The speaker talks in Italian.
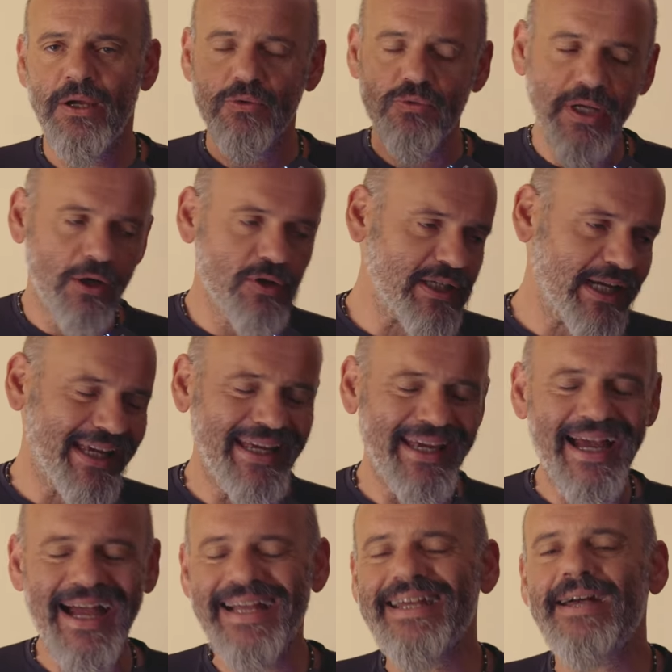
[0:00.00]
una cosa che
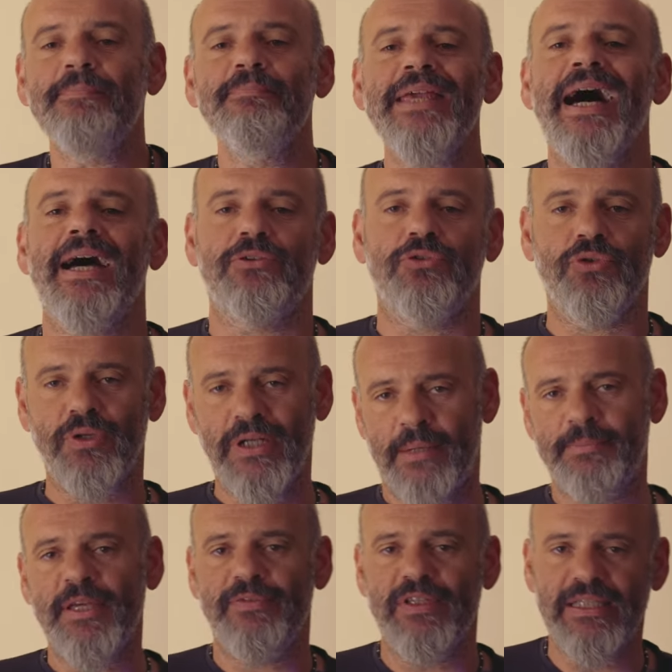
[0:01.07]
ha cambiato la
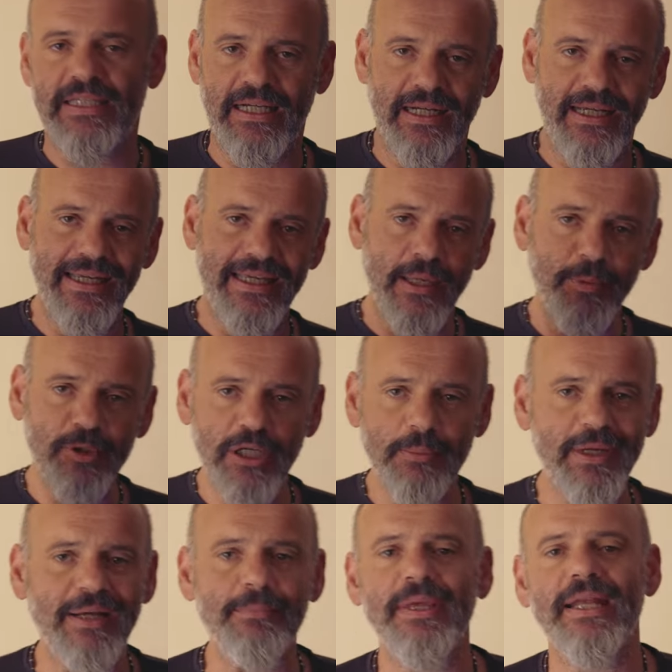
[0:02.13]
mia vita e che
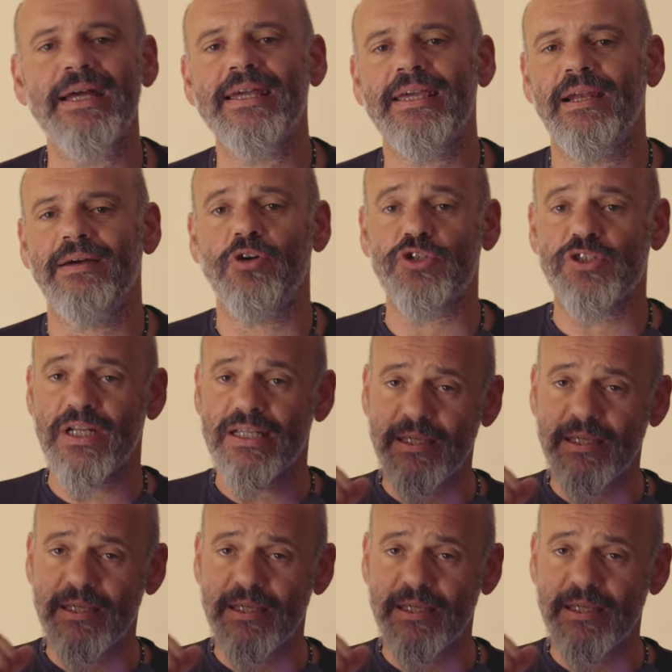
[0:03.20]
potrebbe cambiare anche la vostra,